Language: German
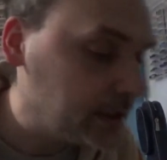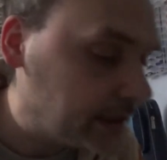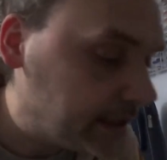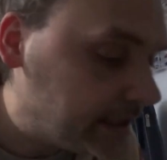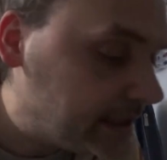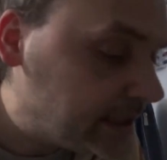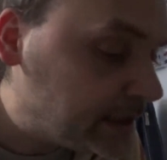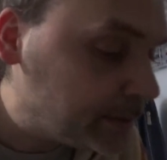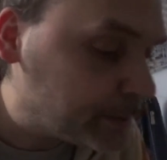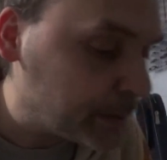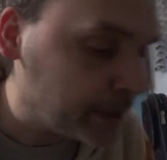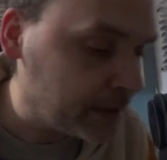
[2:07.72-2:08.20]

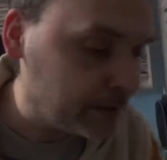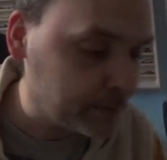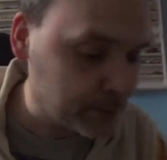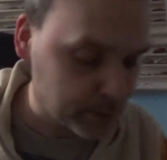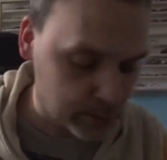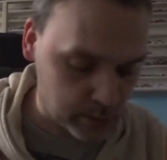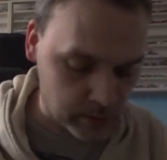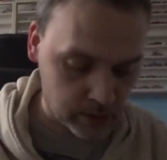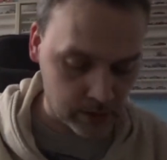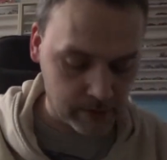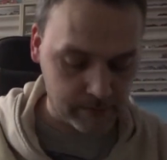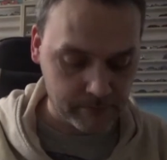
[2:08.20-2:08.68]
eBay
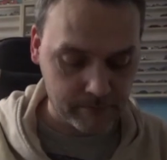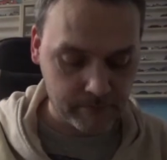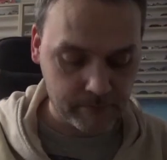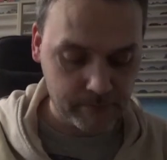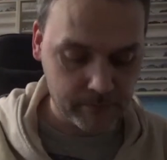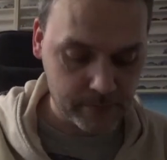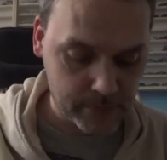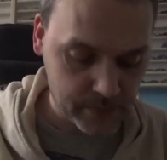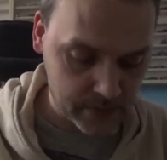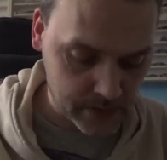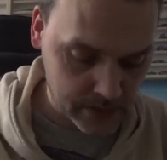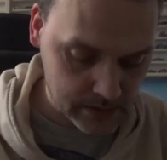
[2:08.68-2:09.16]
bekommen.
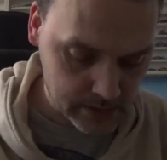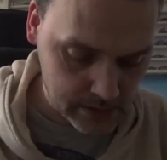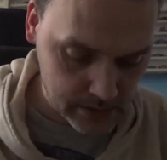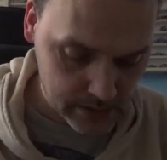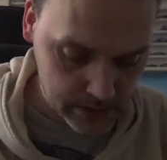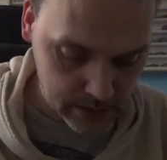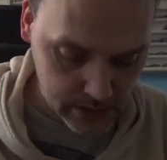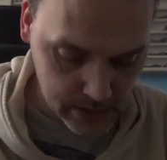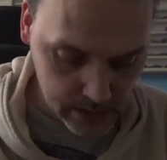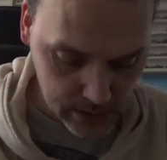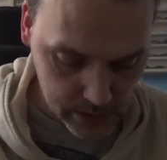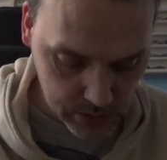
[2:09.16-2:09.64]

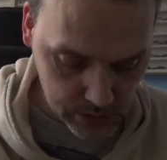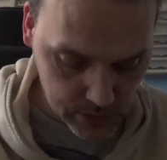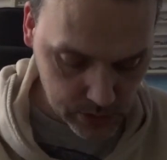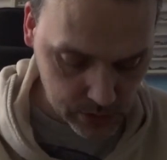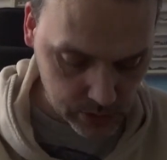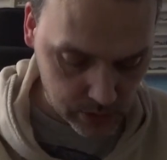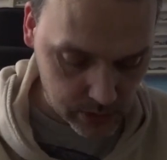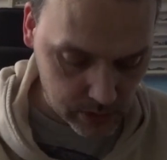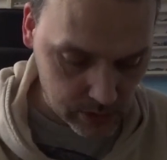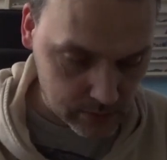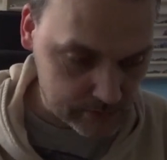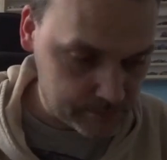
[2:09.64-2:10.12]

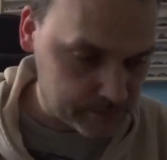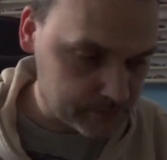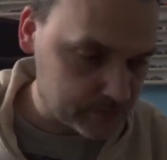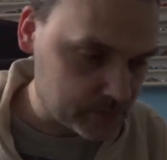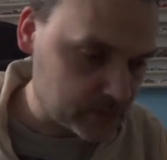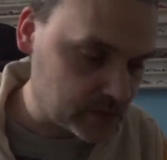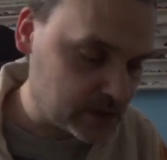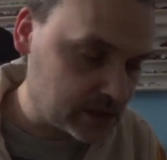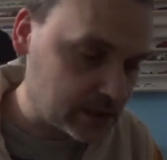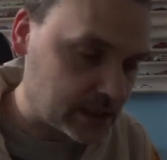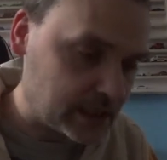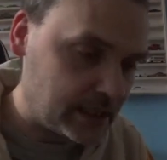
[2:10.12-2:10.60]
Jo,
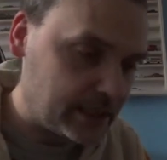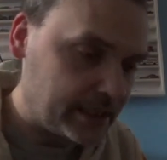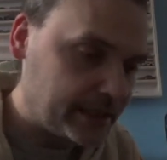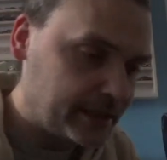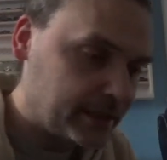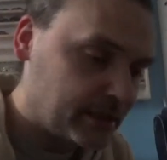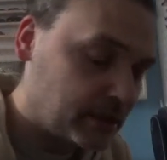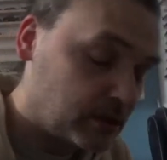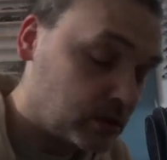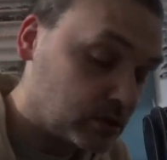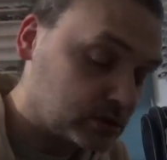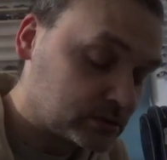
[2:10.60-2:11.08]

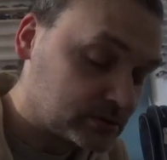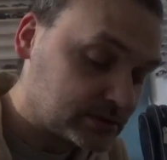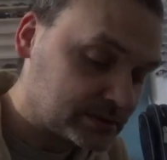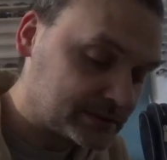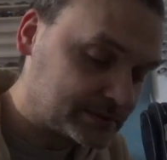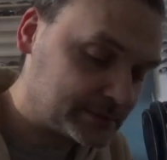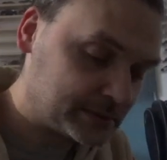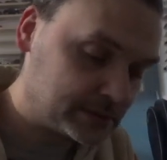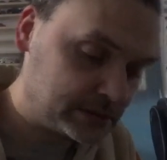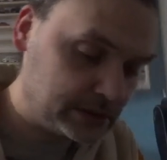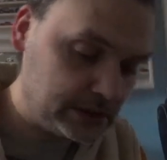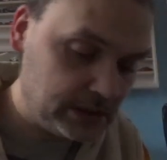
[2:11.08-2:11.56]
drei Autos
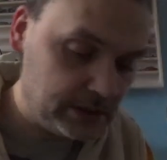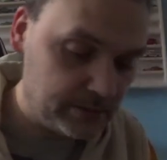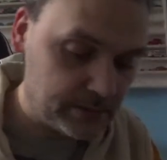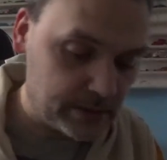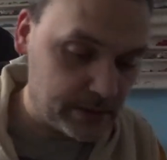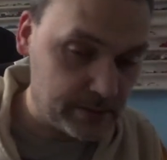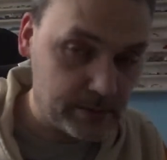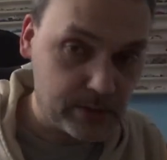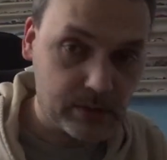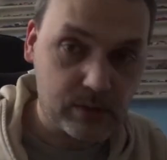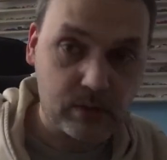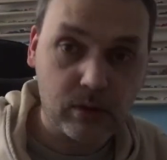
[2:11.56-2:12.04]
von
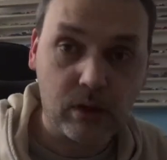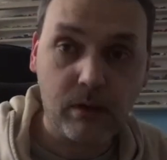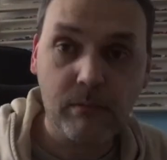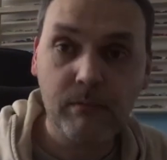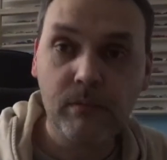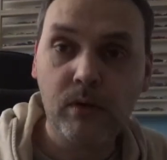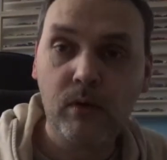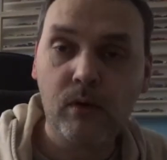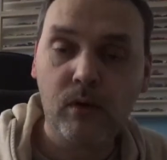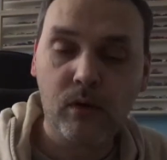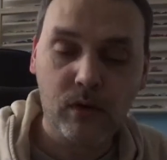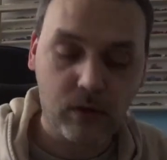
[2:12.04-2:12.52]
eBay
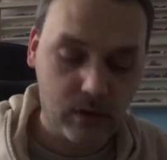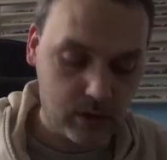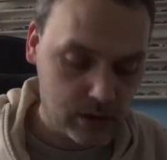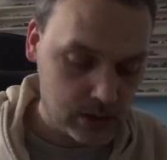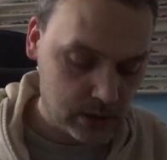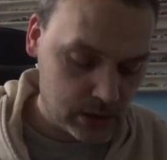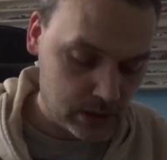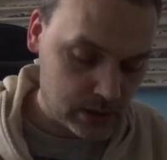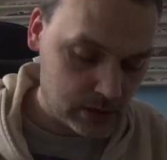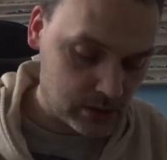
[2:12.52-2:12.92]
bekommen. Oh.